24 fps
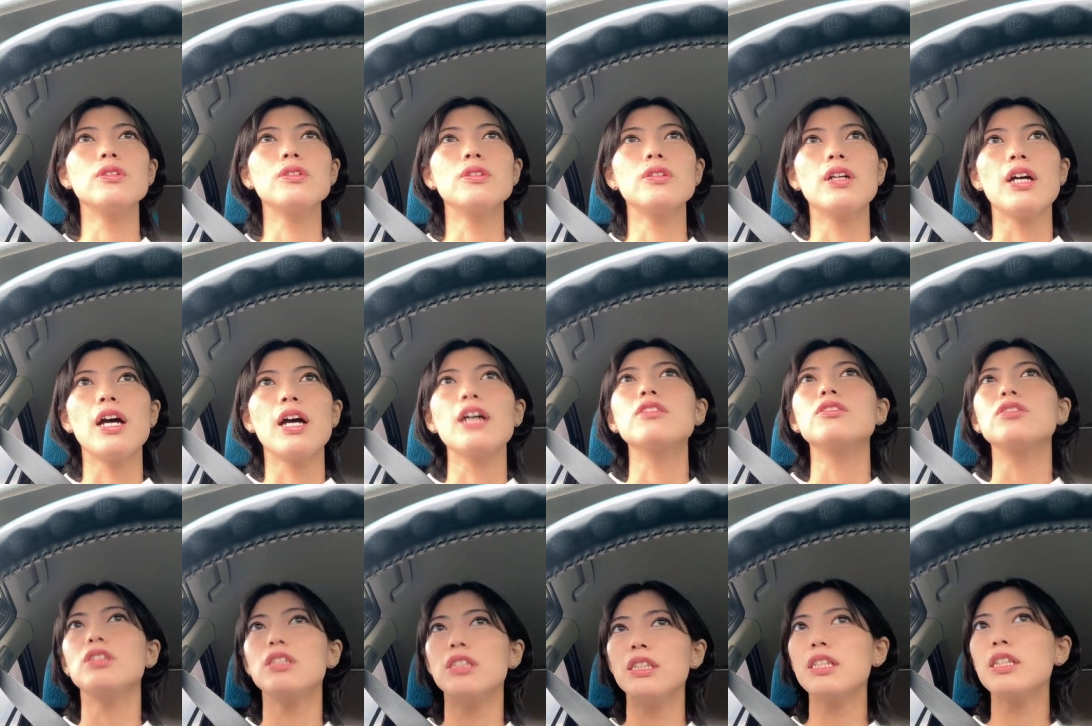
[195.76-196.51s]
あ
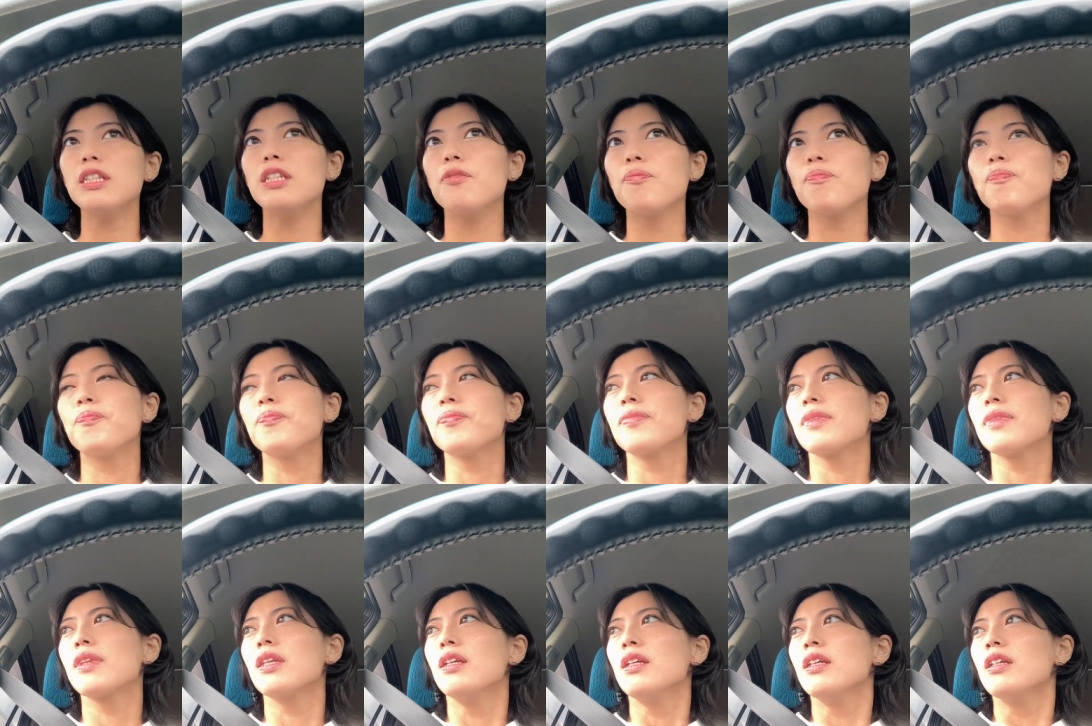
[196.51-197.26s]
るし
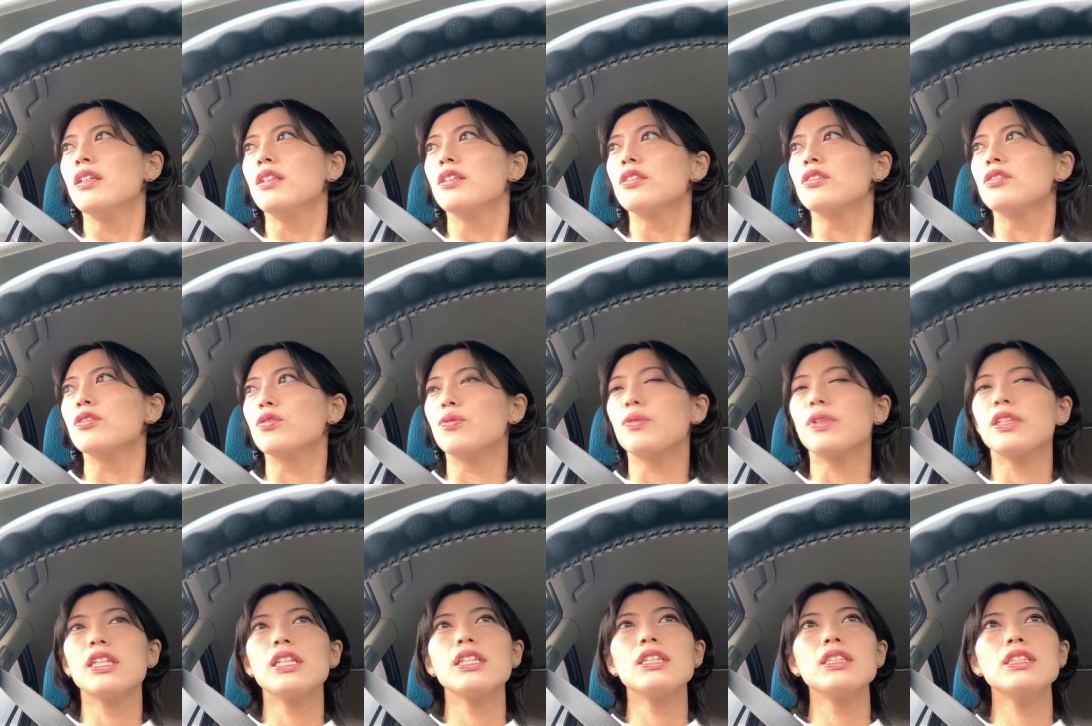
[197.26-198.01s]
その
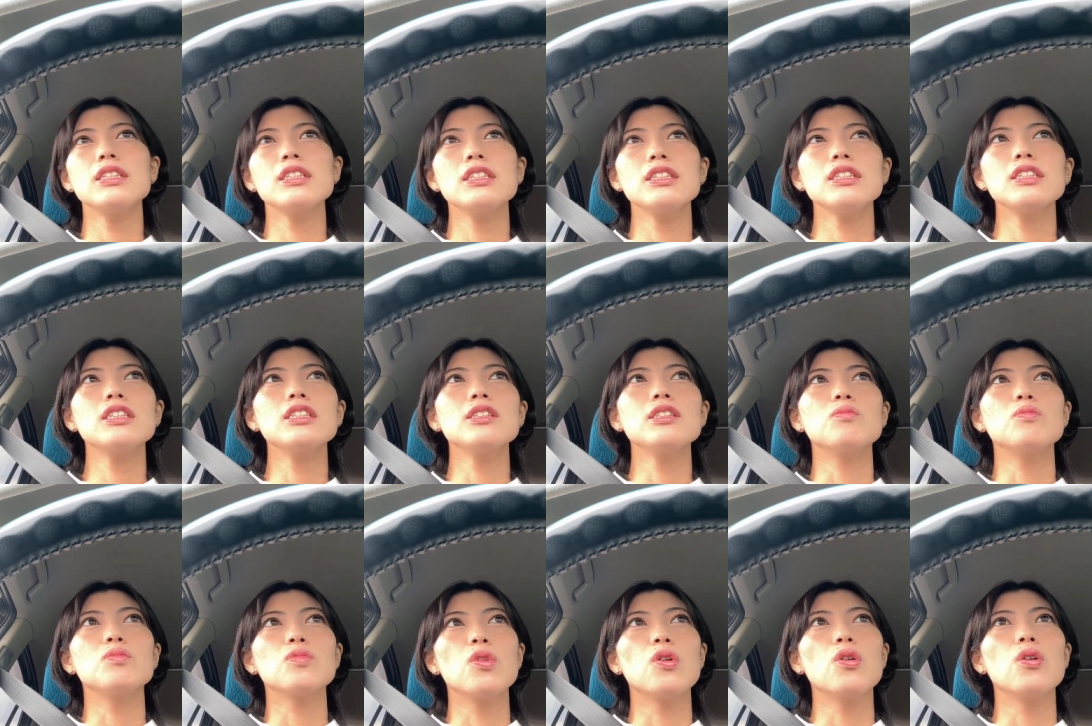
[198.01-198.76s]
私自
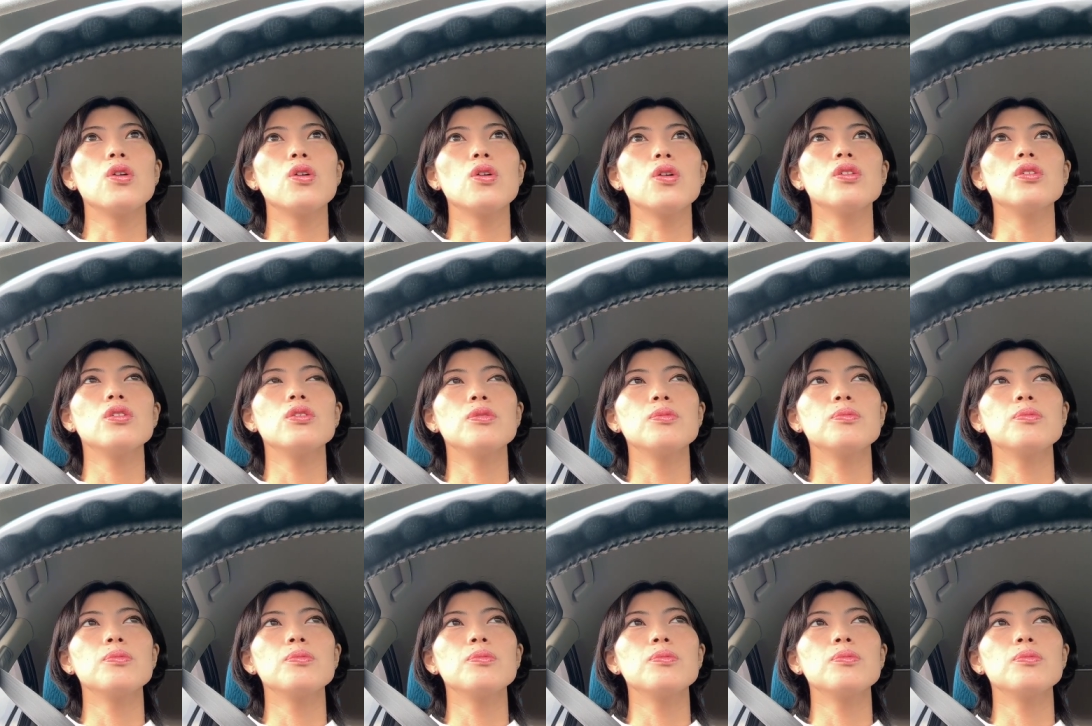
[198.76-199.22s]
身も、